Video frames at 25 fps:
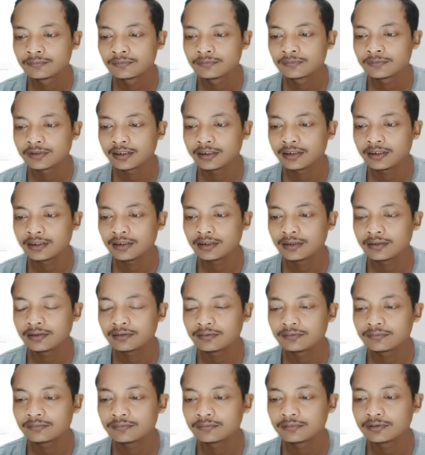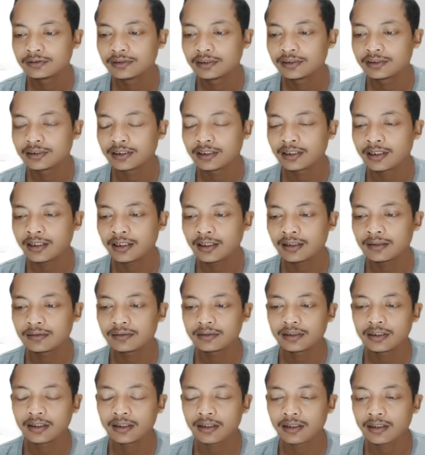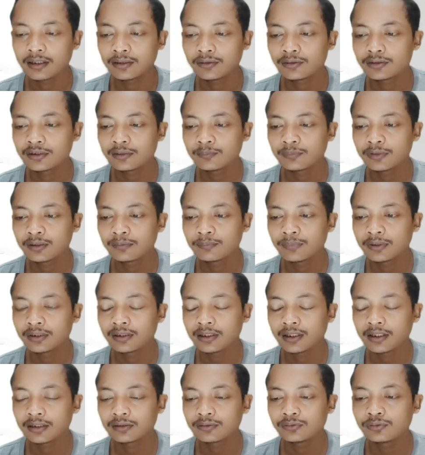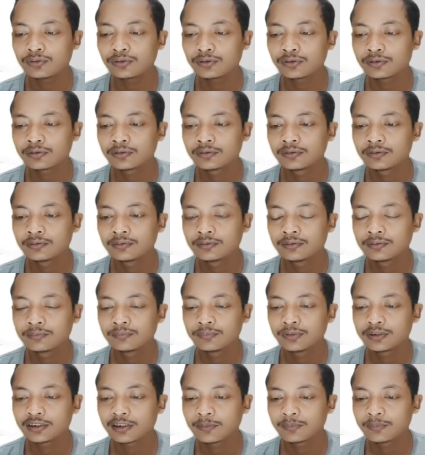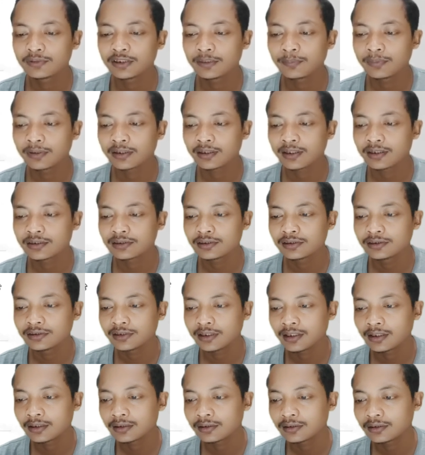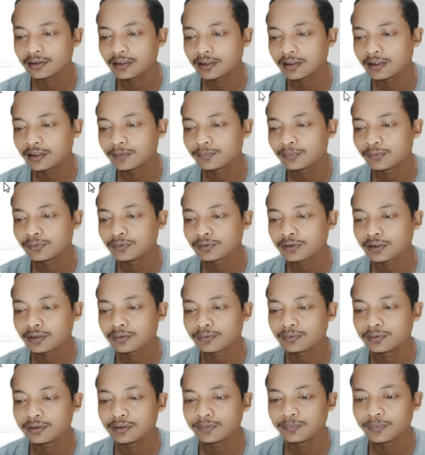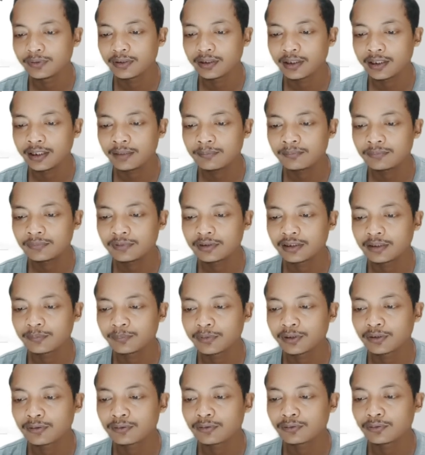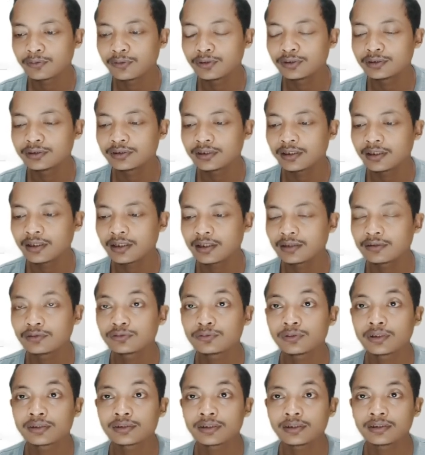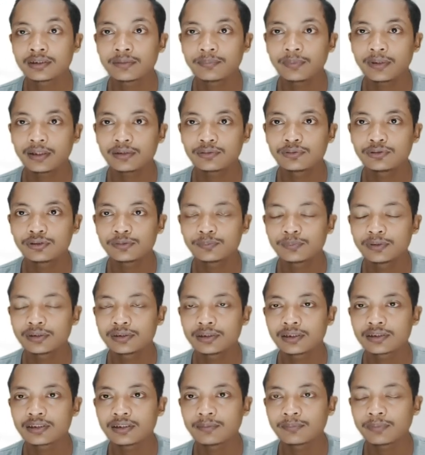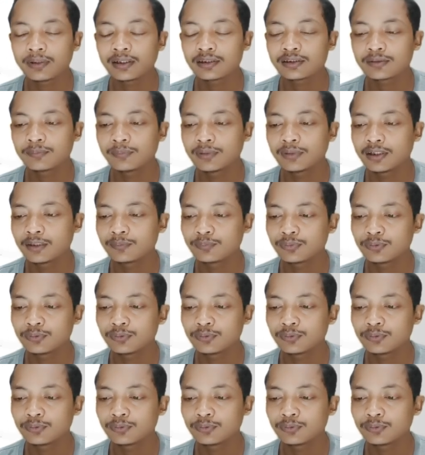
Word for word: jadi di jarak 300 sampai 400 bisa mendapatkan sinyal 31 dBm dan background noise-nya kalau cuacanya bagus bisa sampai 95.